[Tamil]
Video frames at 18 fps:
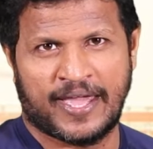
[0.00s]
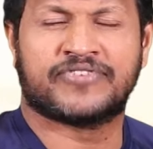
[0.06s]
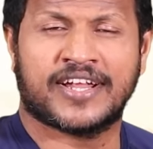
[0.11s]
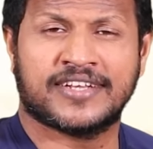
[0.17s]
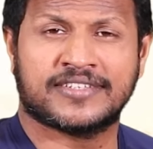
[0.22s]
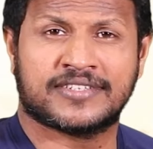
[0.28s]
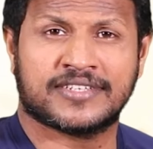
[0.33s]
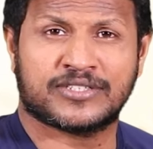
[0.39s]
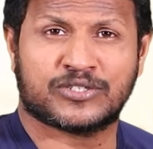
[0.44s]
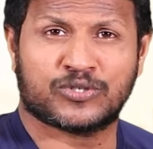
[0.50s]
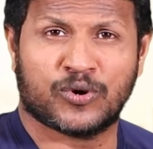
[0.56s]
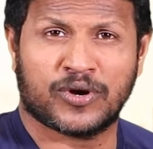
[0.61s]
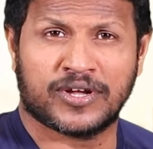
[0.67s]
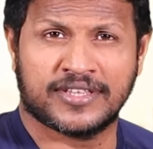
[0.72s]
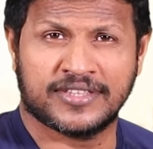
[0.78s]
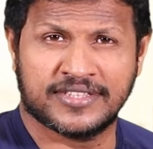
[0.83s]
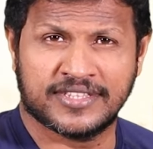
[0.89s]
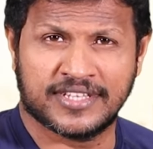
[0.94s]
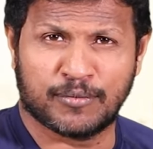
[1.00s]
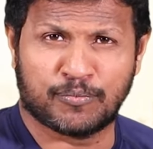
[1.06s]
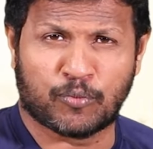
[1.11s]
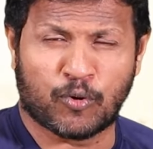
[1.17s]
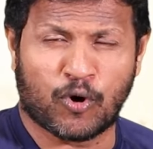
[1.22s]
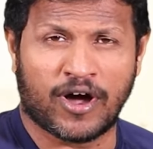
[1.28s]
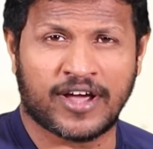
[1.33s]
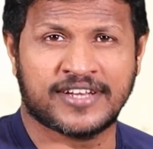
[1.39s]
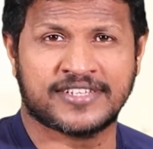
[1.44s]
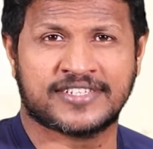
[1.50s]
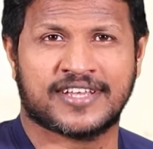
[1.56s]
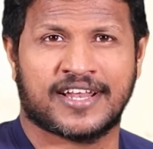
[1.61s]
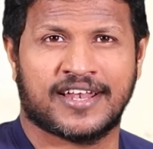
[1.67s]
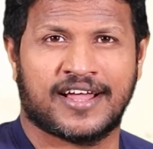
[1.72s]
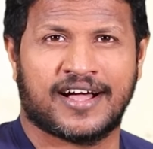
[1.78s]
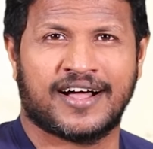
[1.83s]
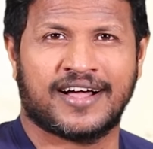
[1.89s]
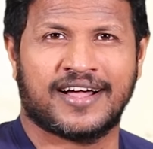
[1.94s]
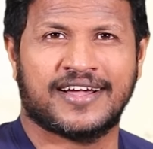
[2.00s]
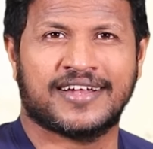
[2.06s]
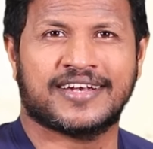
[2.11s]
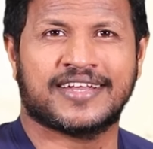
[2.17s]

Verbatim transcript: ஃப்ரெண்ட்ஸ் ஸோ இந்த பாயிண்ட்ஸ் எல்லாம்